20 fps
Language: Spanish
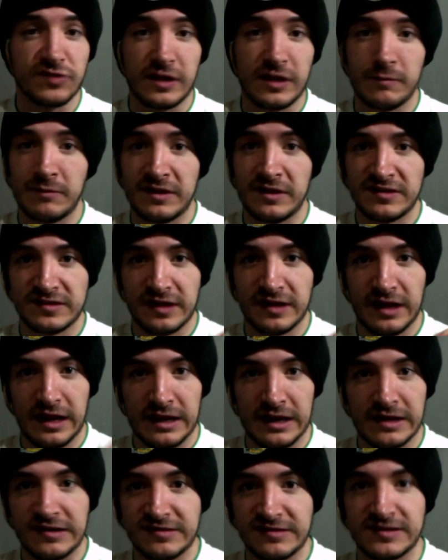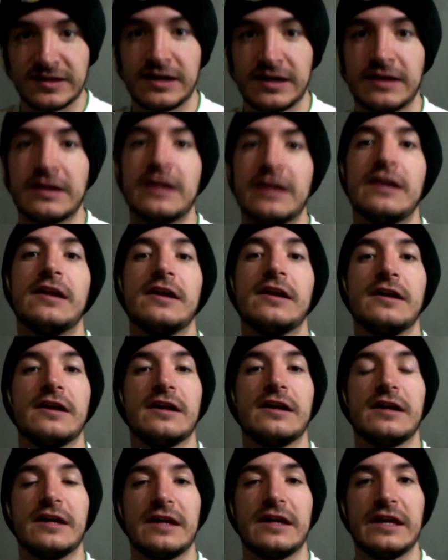temas en este canal
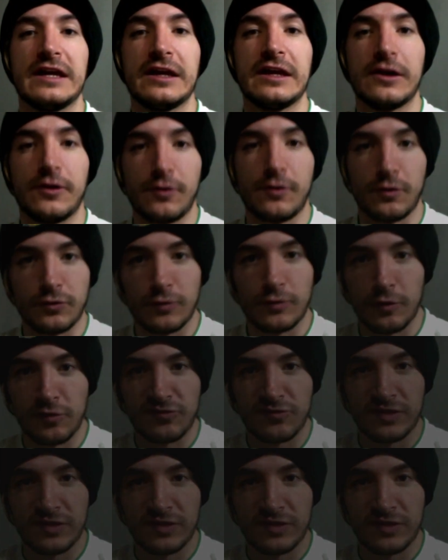y roto los